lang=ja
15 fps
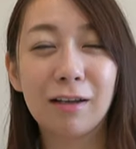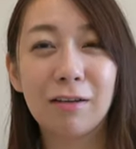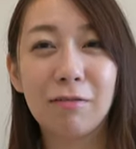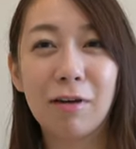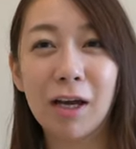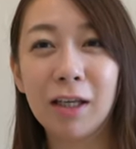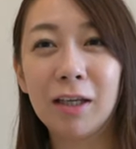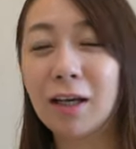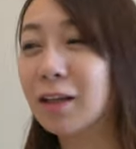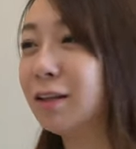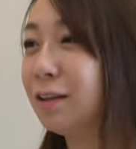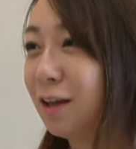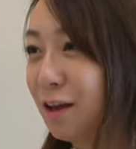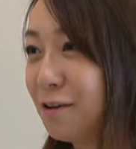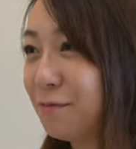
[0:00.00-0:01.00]
ワイン買っ
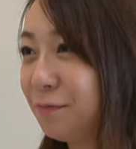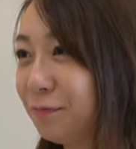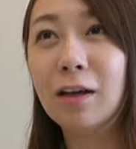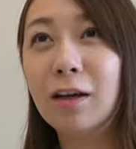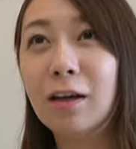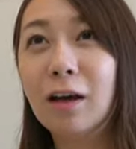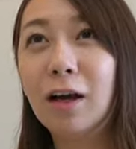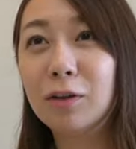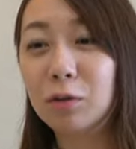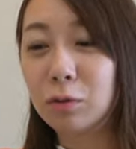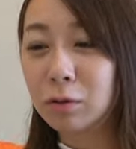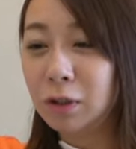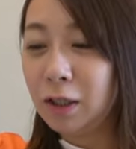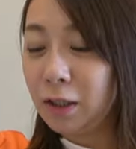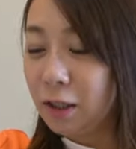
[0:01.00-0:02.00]
てあと
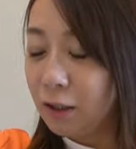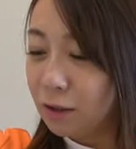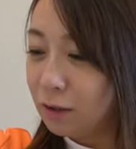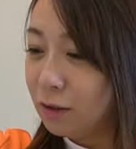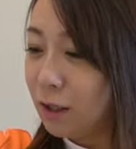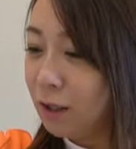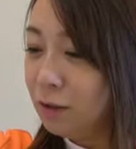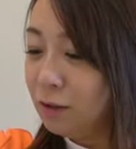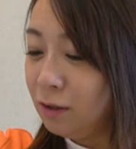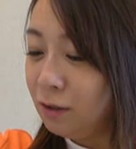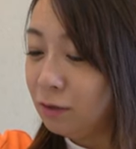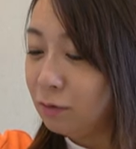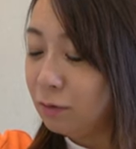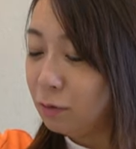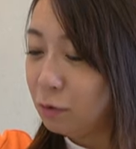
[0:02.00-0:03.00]
なんかな何
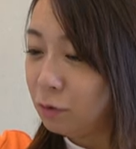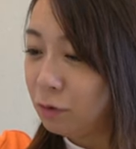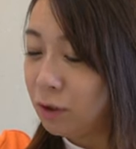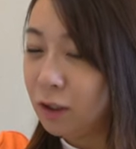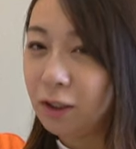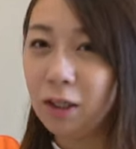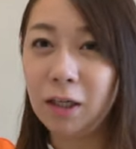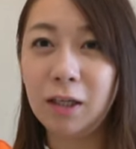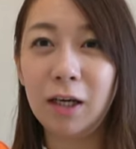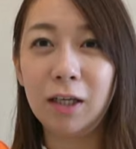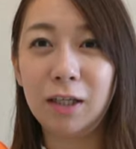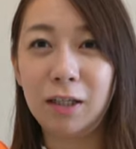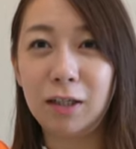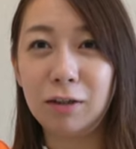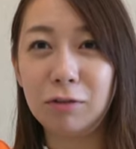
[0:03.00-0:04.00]
こんなでか
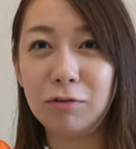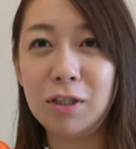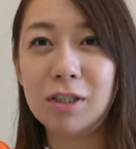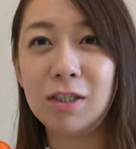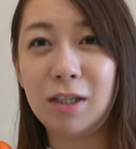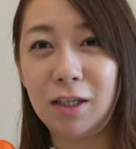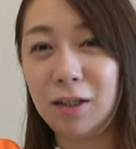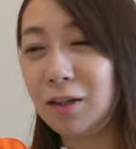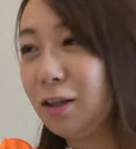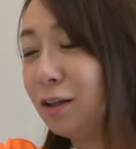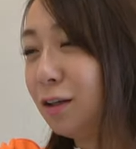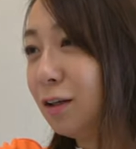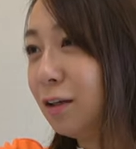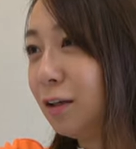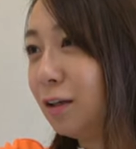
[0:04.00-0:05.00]
いウイスキー
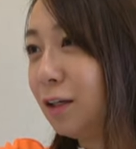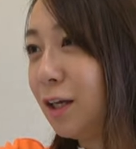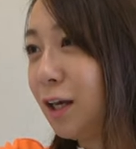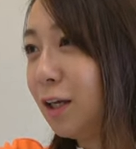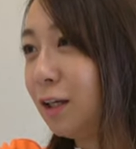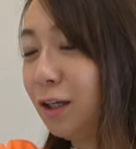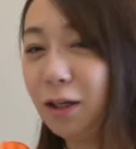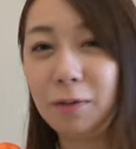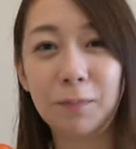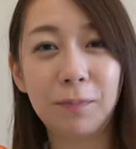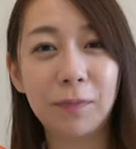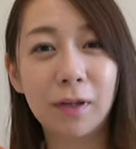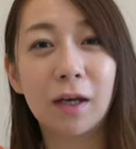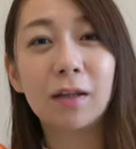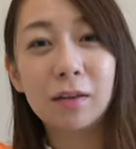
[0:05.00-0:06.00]
原液
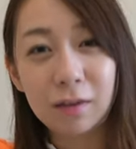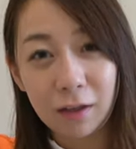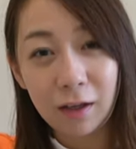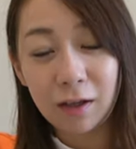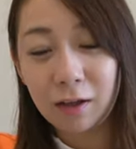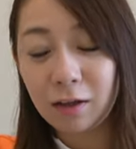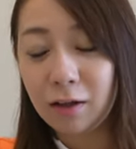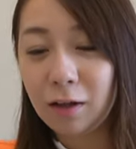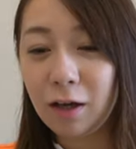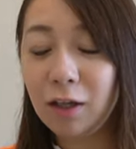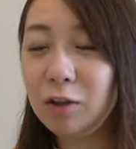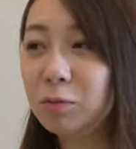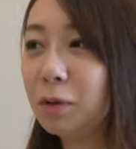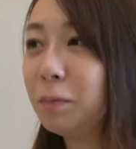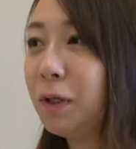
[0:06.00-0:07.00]
買ってあ
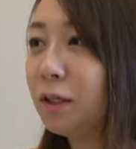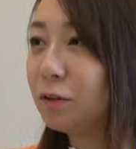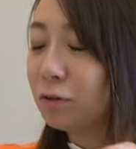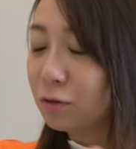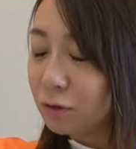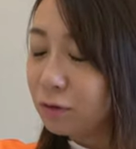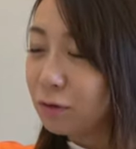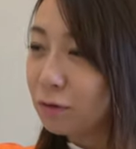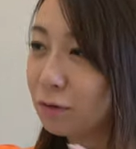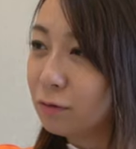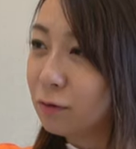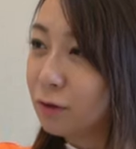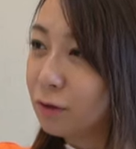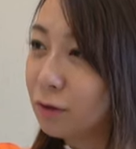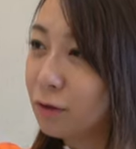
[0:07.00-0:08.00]
とまあビールを
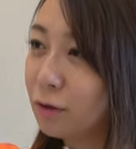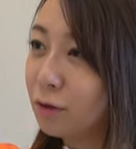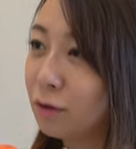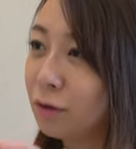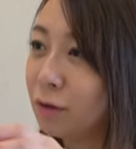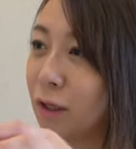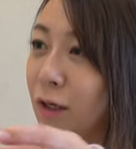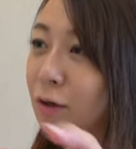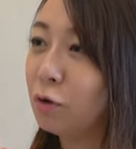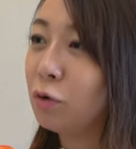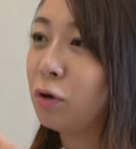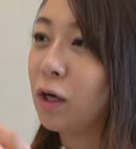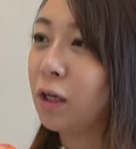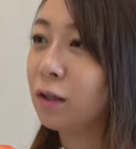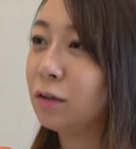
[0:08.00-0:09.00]
なんか
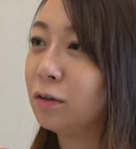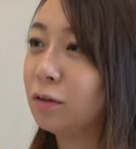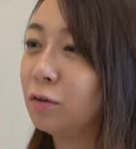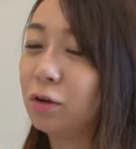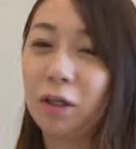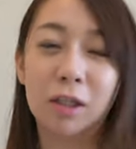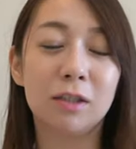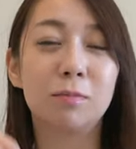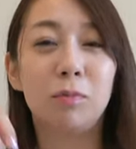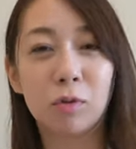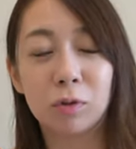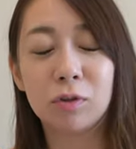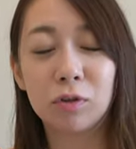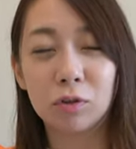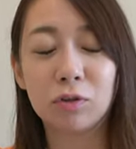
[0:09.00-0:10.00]
ロッカーロッカーで
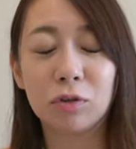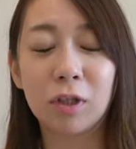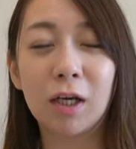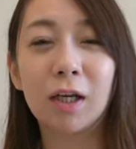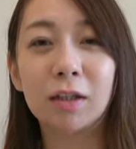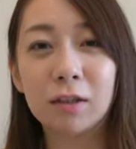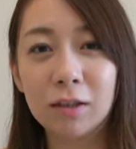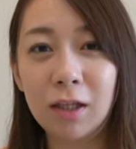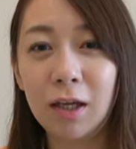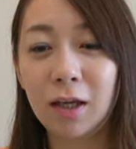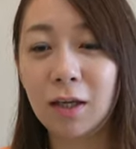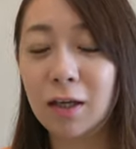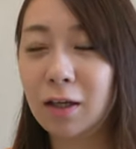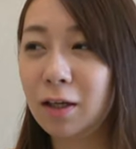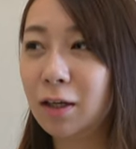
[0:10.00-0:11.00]
ちょろちょろって買って
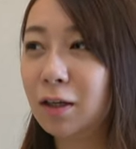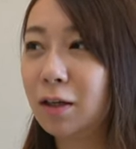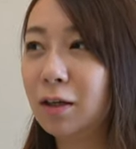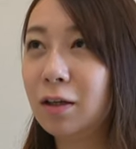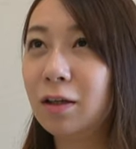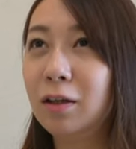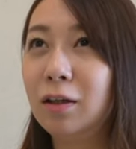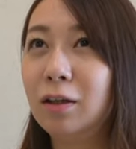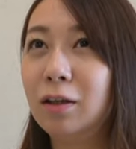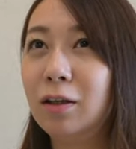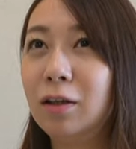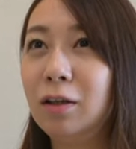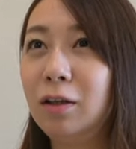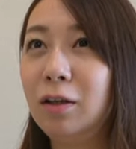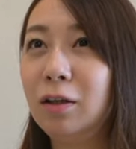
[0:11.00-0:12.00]

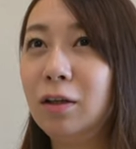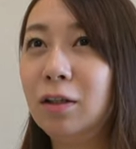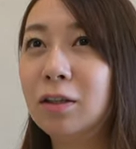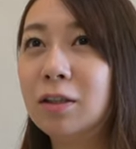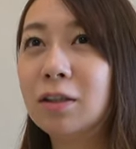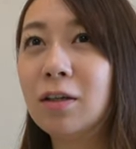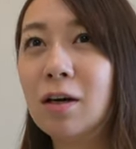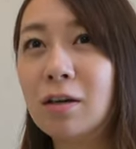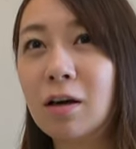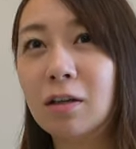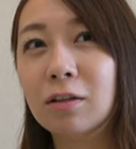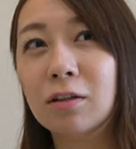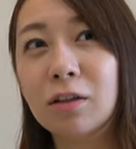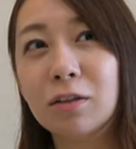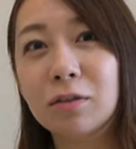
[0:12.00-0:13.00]
5日
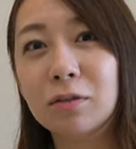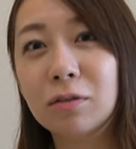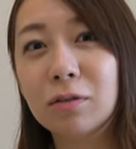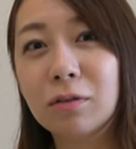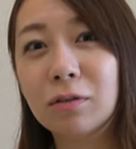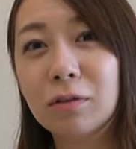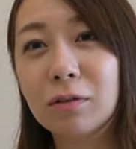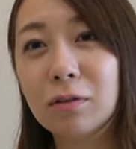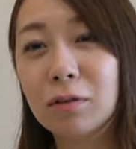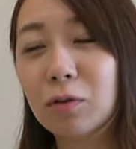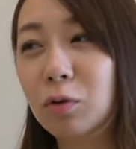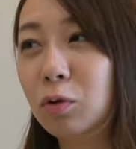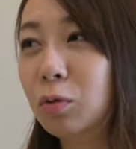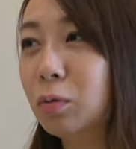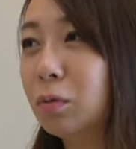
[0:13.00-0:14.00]
間で
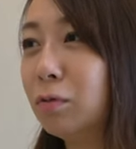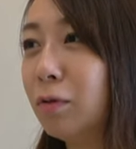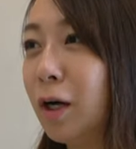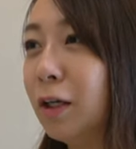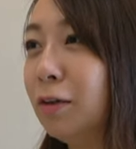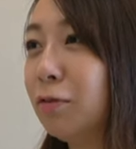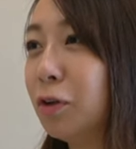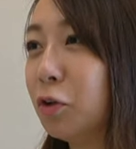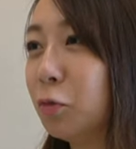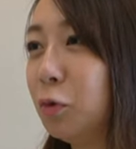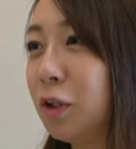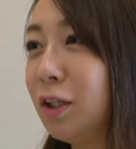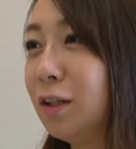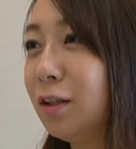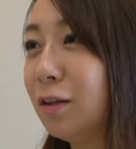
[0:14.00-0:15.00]
ワインは飲み
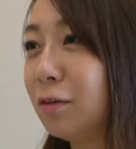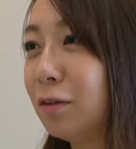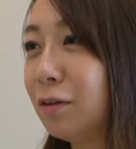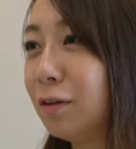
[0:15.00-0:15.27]
切った